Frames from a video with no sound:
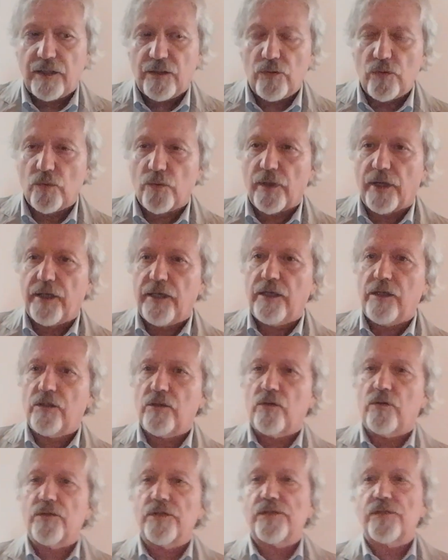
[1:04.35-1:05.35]
Dunque, il
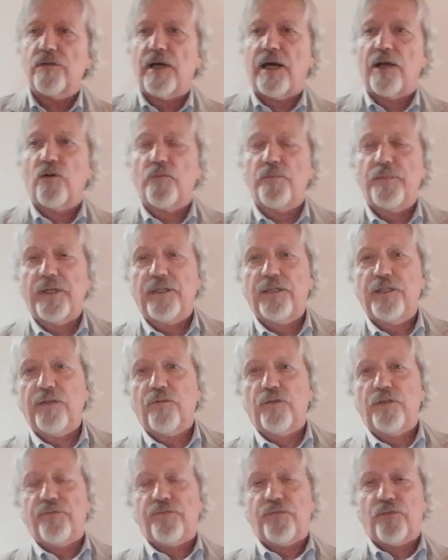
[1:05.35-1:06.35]
corso ha
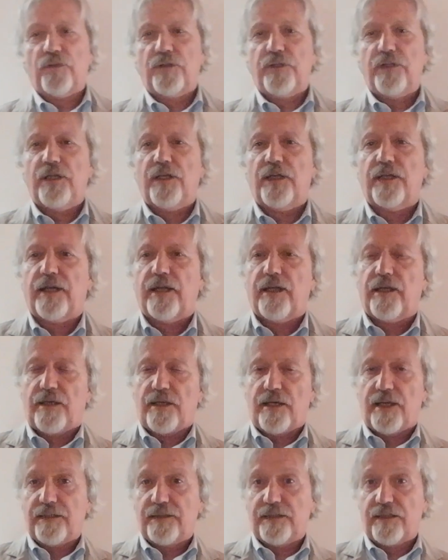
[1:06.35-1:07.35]
l'obiettivo di
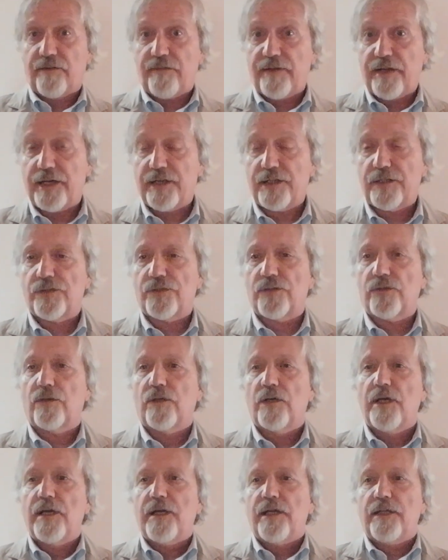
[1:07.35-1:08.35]
fornire
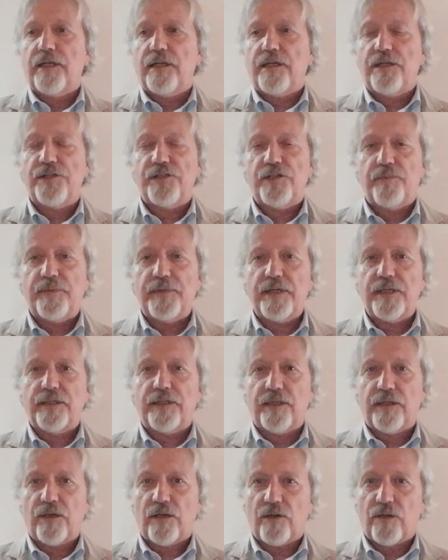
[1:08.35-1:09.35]
attraverso le discipline
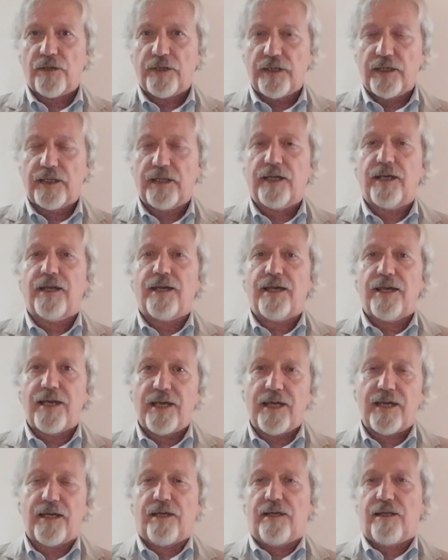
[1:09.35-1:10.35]
teoriche
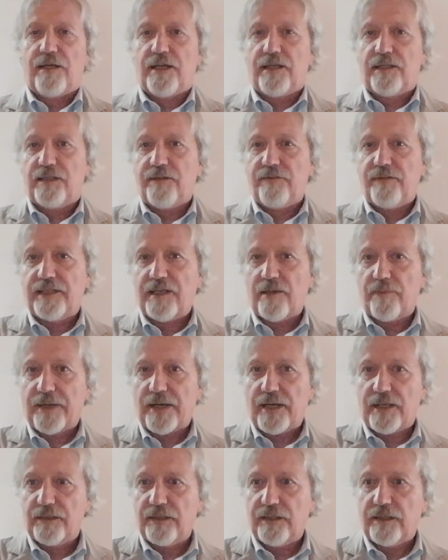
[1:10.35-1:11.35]
e le attività
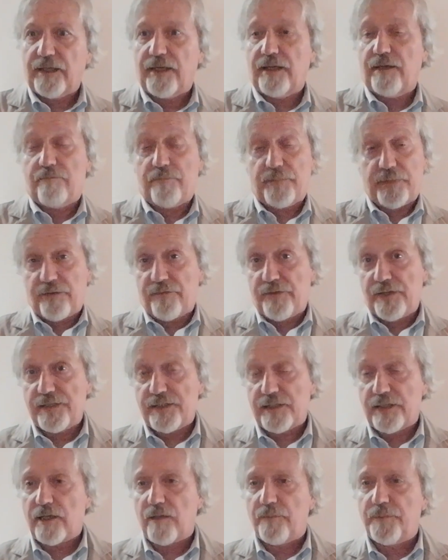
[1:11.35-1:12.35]
pratiche
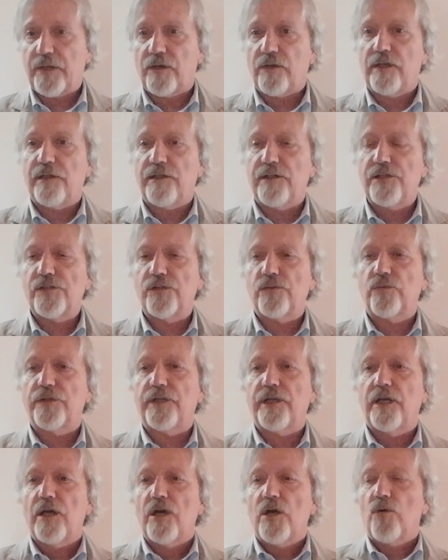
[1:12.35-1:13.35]
previste dal piano degli
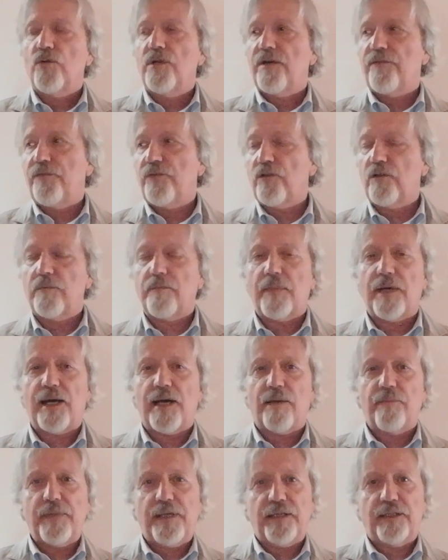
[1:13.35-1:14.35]
studi, una
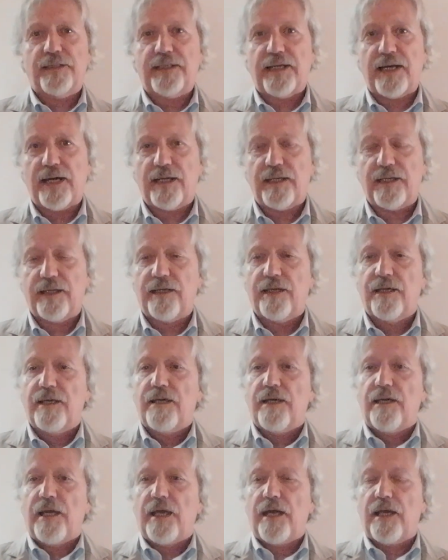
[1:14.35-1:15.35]
forma mentale
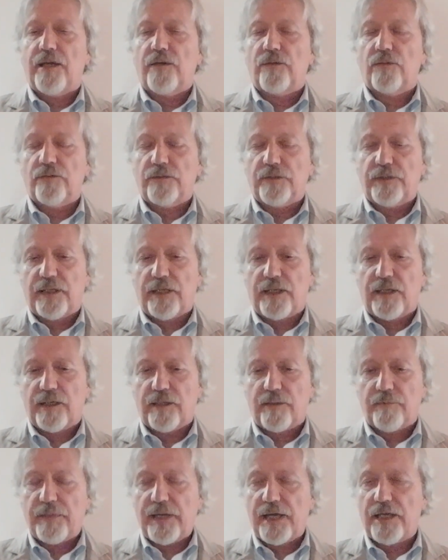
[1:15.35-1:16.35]
e un
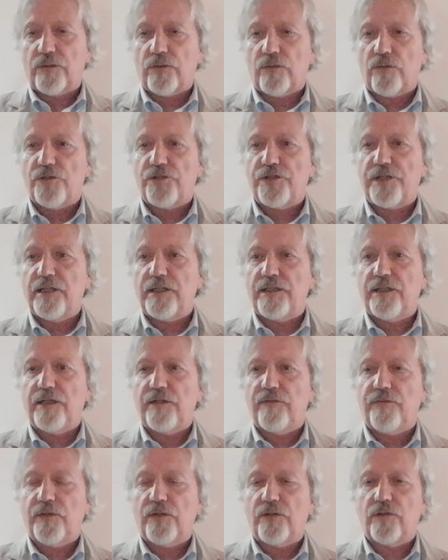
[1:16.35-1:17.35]
eh, metodo
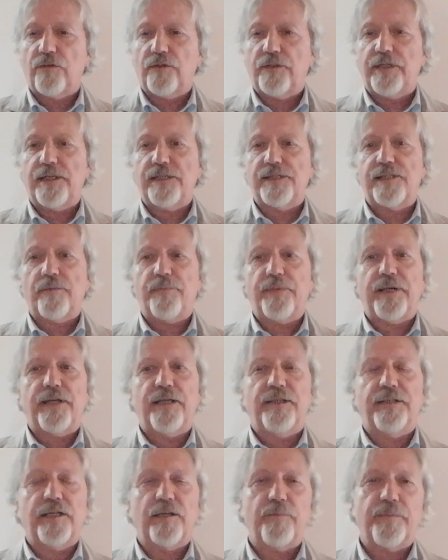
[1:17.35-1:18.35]
scientifico nel saper
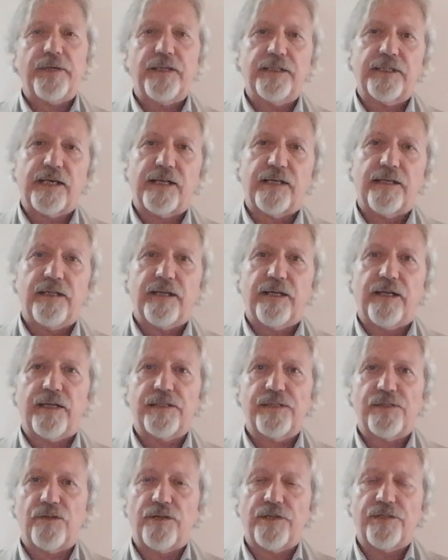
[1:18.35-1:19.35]
interpretare le
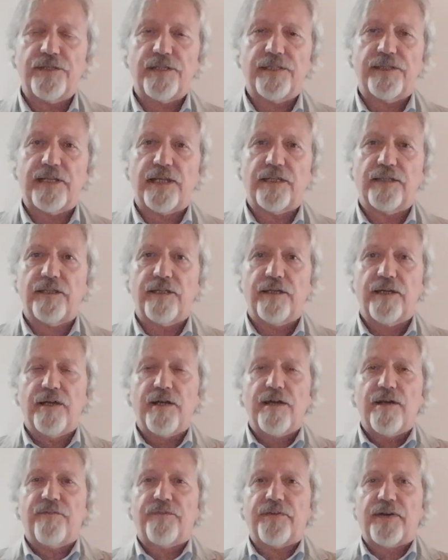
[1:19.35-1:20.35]
relazioni esistenti
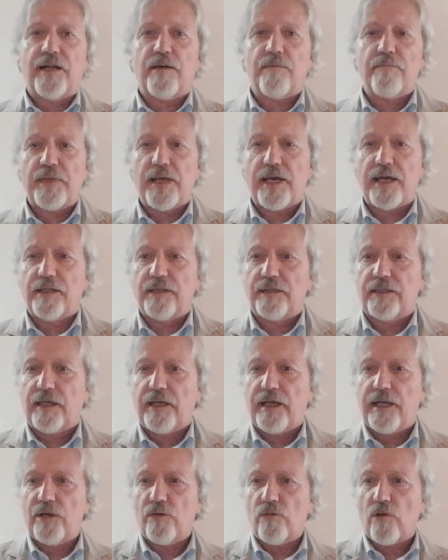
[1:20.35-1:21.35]
fra
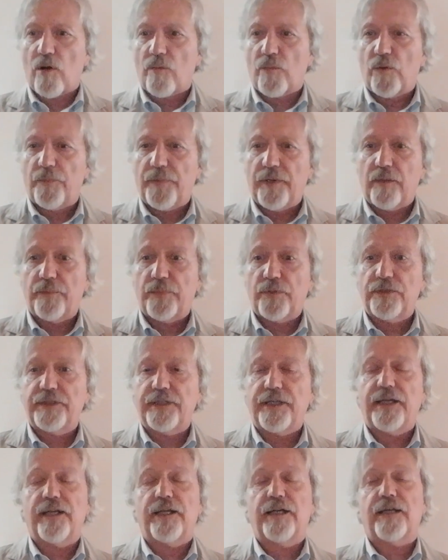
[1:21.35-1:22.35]
l'ambiente e l'uomo per
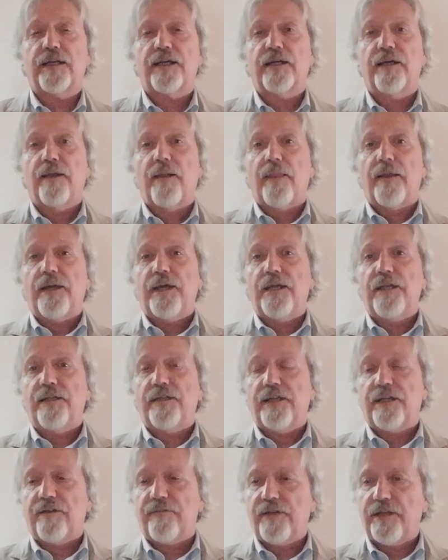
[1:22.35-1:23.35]
poter
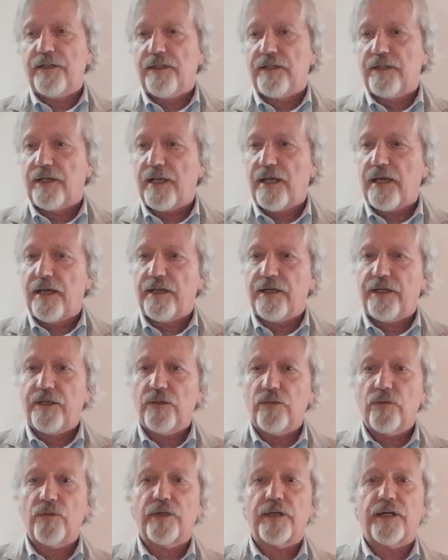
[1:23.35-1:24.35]
intervenire e
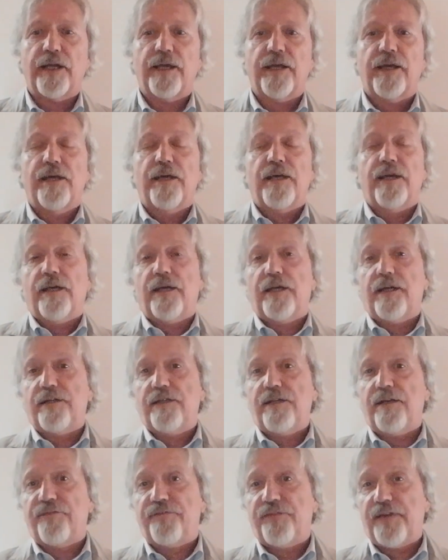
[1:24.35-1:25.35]
ridurre eh,
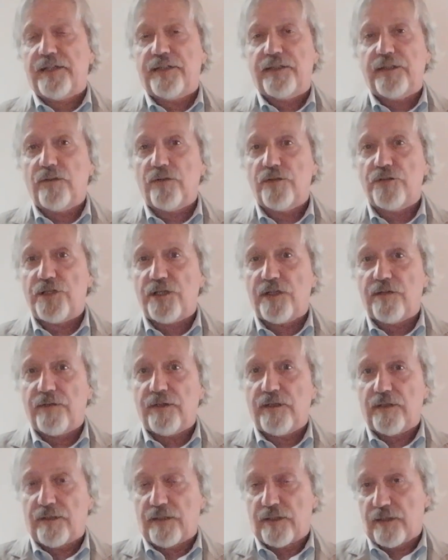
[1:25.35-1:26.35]
gli effetti
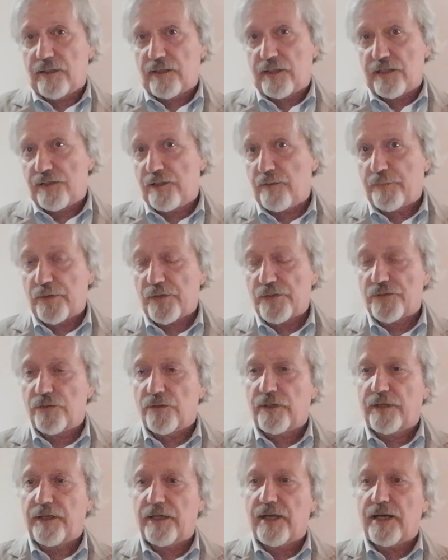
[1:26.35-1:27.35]
nocivi eh, che si
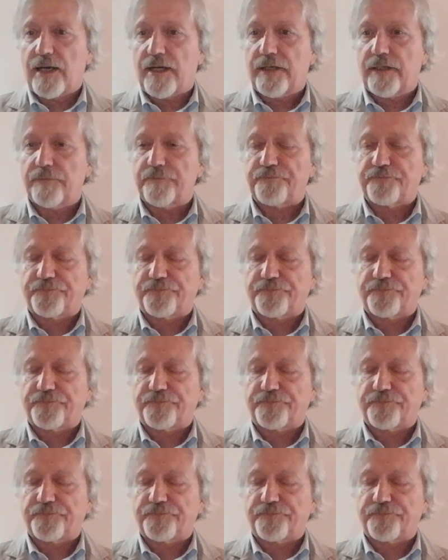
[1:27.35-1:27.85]
possono creare